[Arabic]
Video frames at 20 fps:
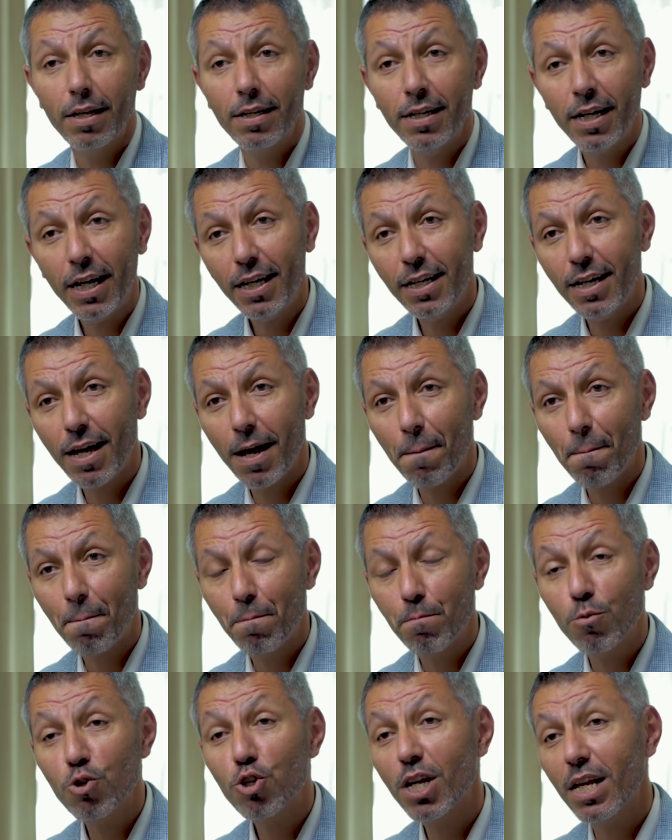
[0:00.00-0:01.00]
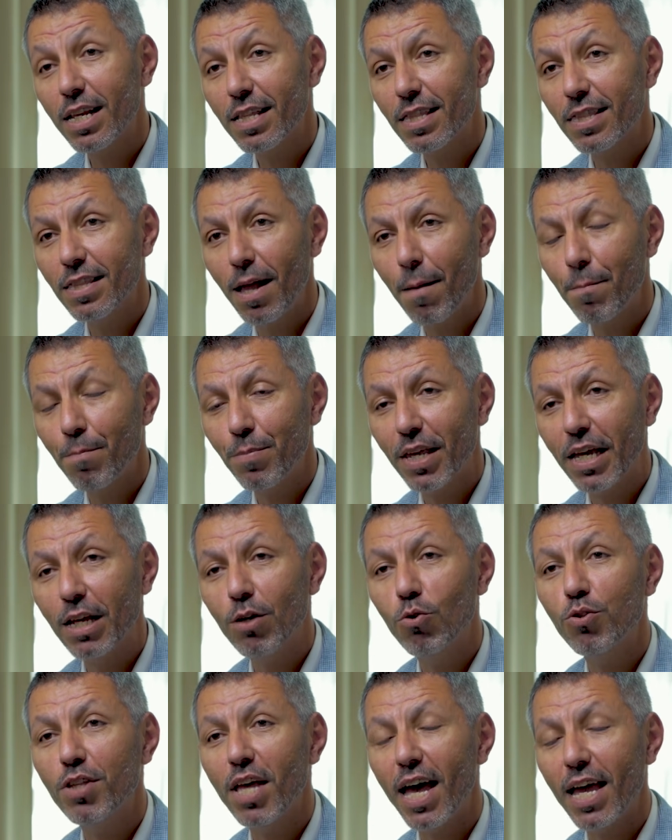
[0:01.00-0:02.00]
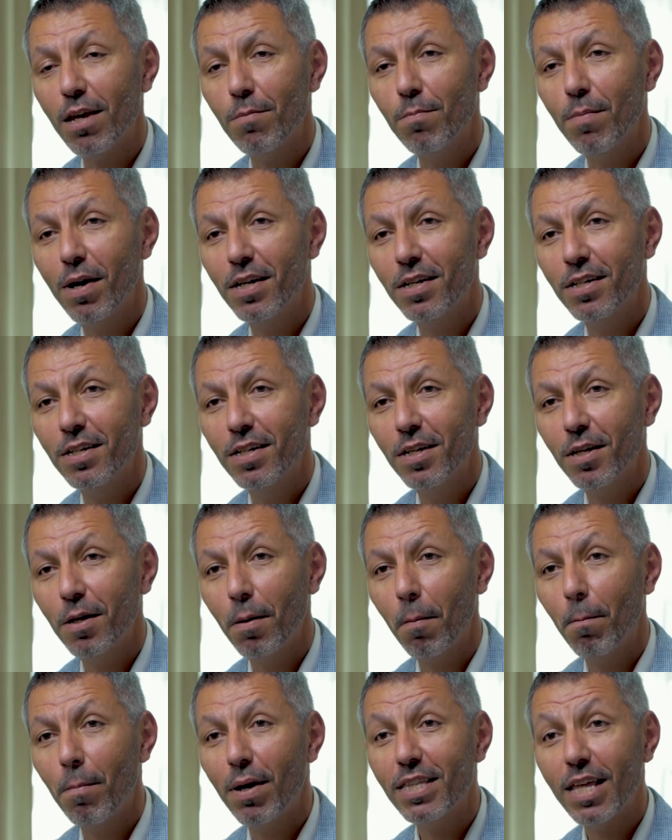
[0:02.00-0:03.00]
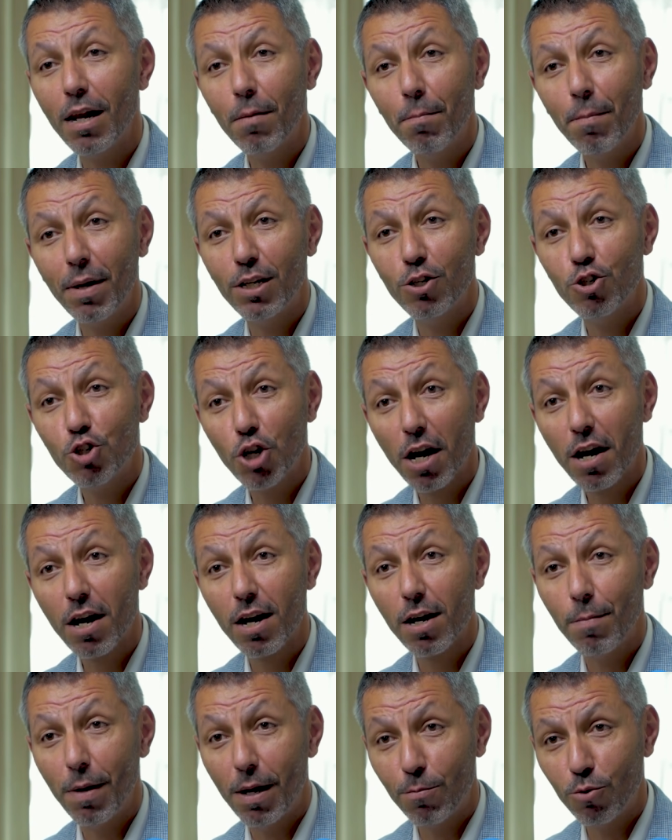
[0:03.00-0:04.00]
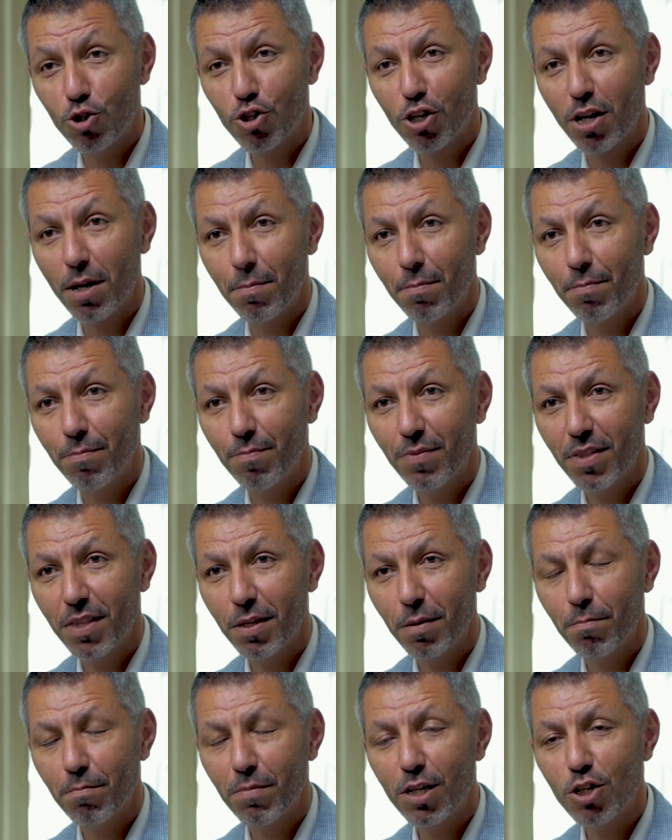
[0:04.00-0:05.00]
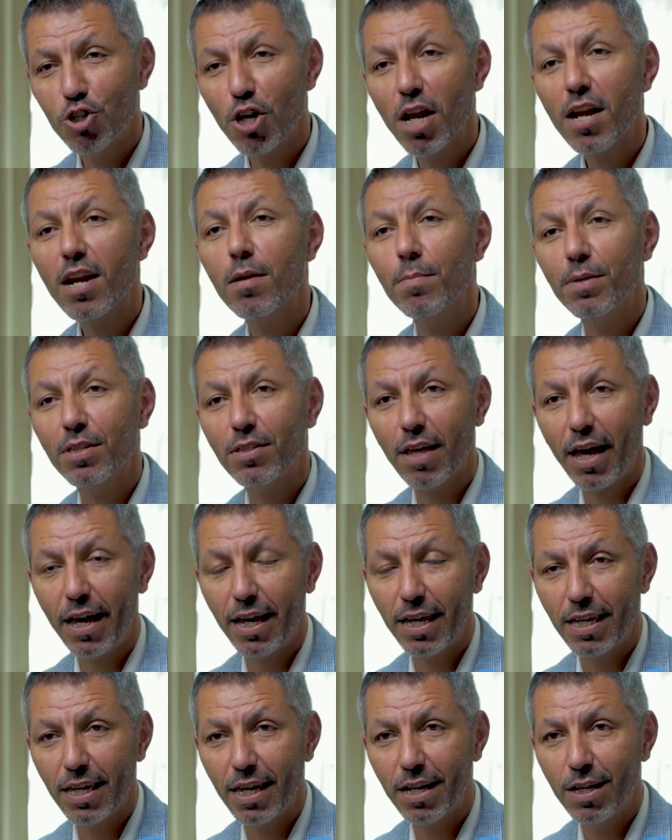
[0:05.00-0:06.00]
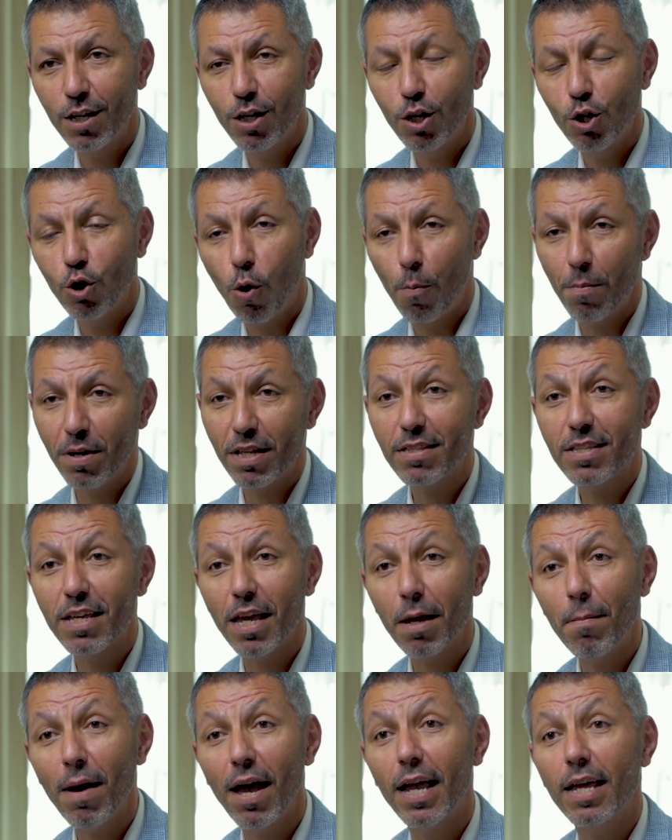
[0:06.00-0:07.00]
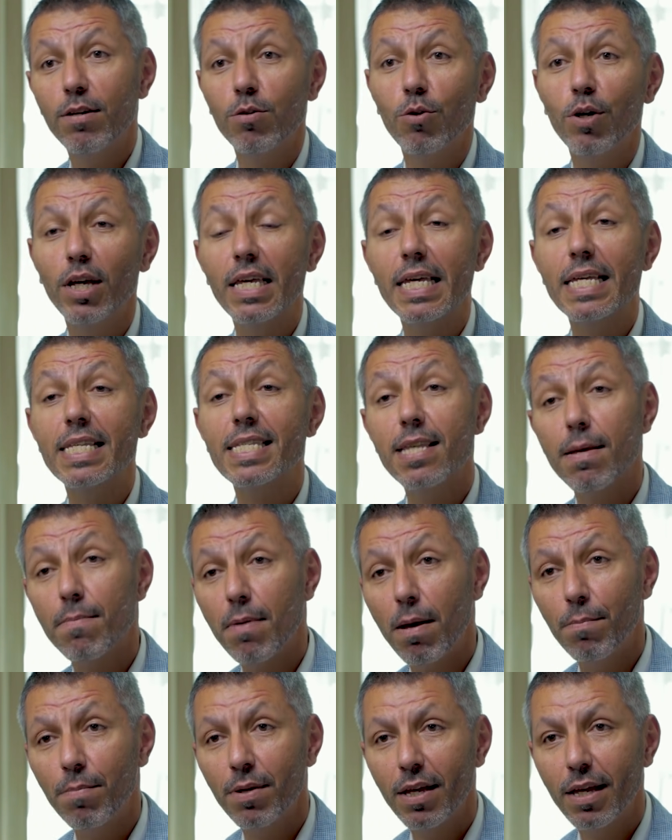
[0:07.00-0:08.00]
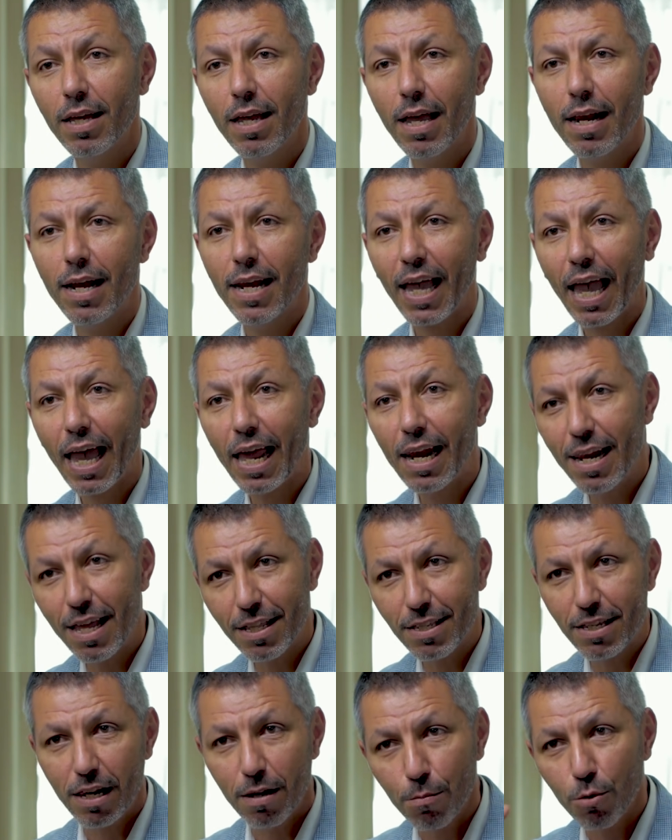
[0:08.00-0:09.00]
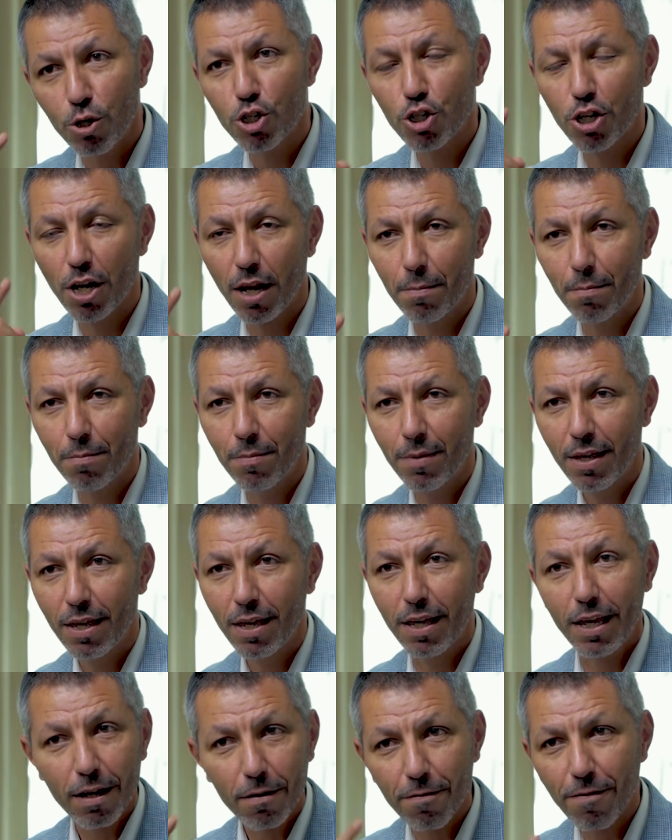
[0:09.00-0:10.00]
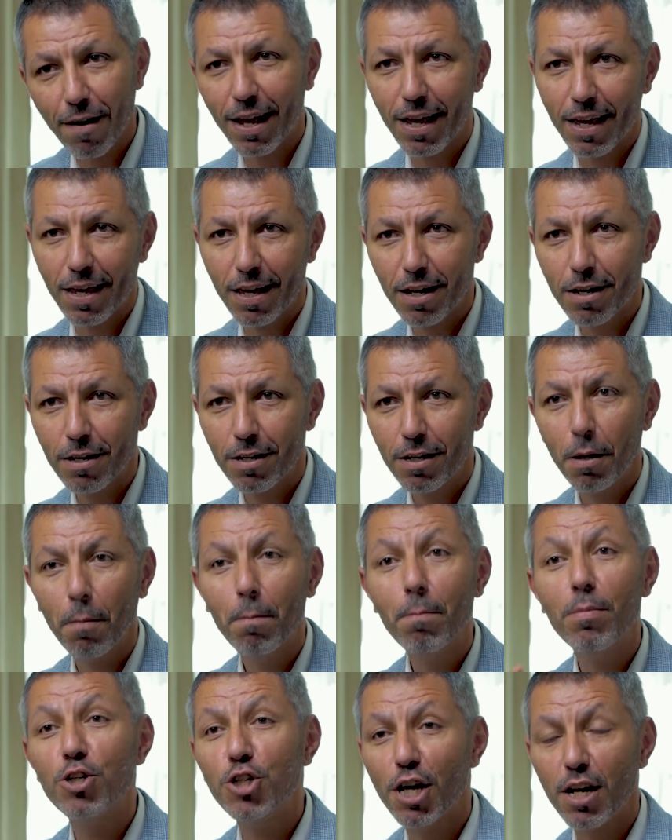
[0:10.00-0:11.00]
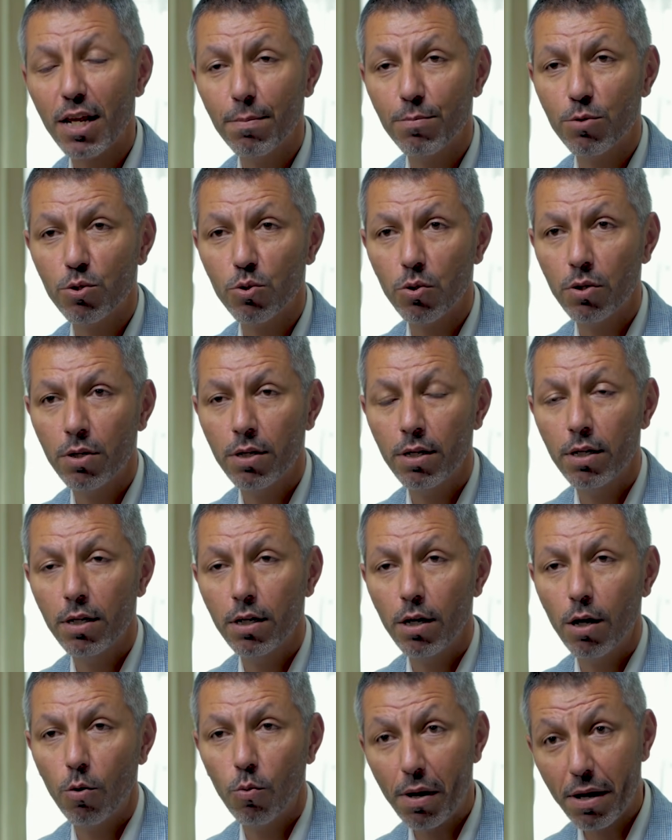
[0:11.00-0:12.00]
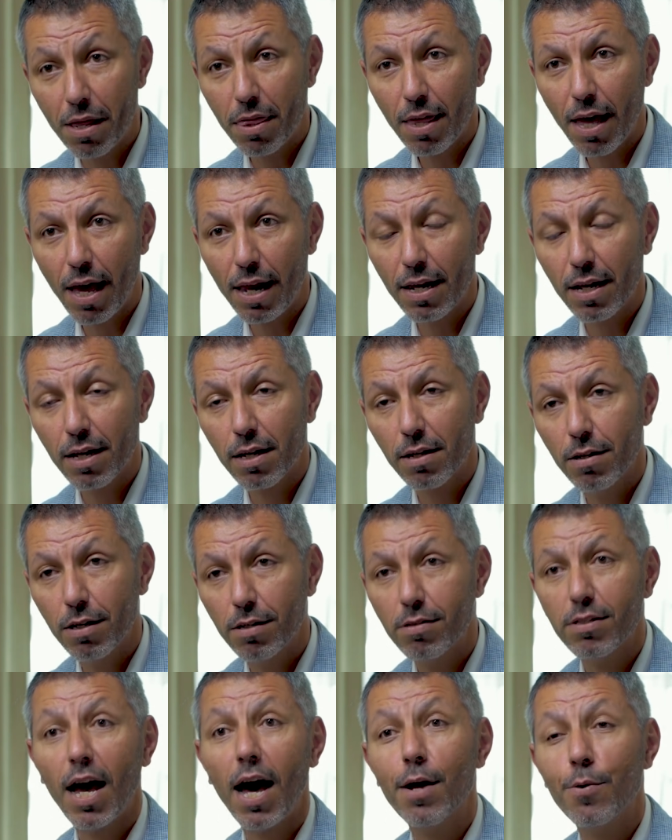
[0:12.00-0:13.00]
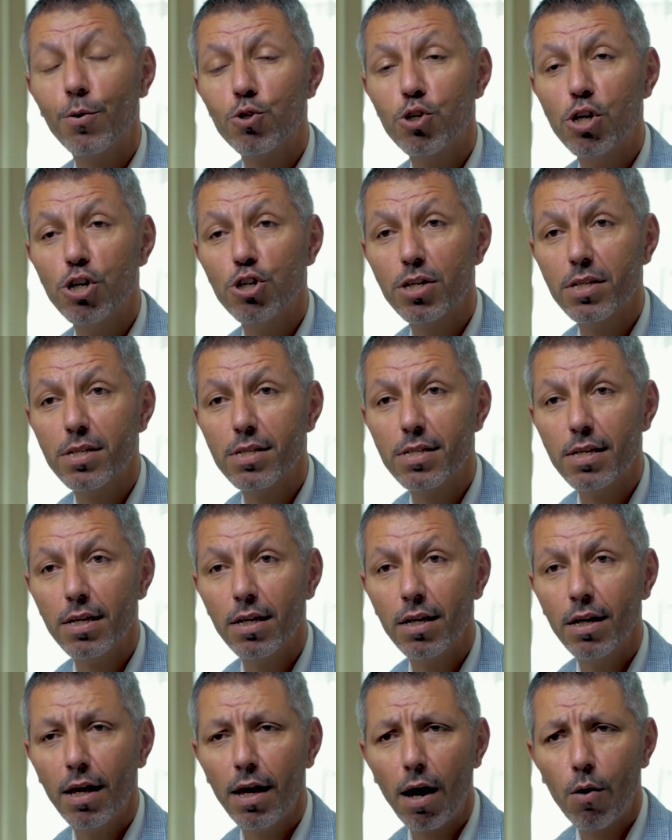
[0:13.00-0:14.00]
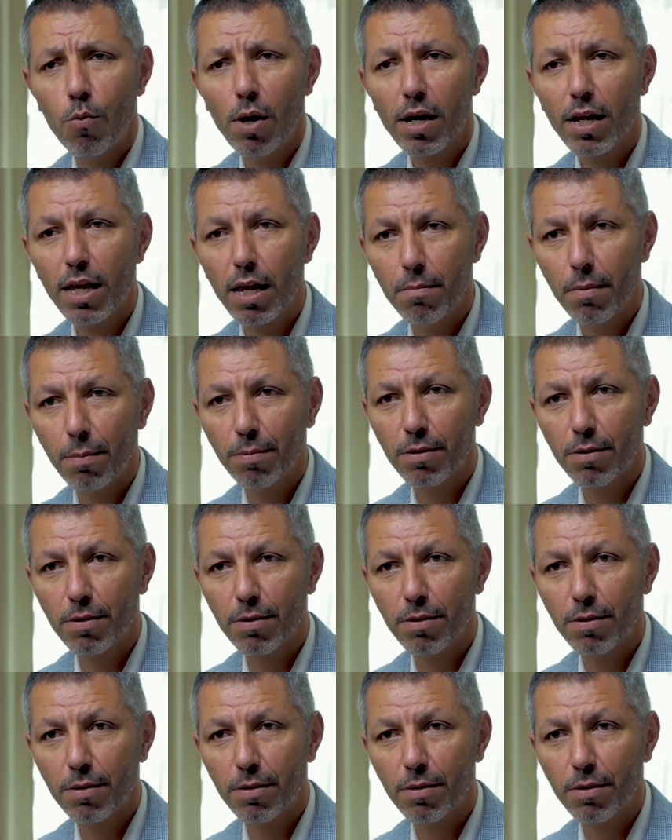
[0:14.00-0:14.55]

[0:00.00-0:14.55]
نحن مشكلتنا أنه دائما بدل ما نجرم المجرم منجرم الضحية وبنتهمها انه هي السبب اللي خلت المجرم يفكر بجريمته ولذلك التحرش الجنسي اول كلمه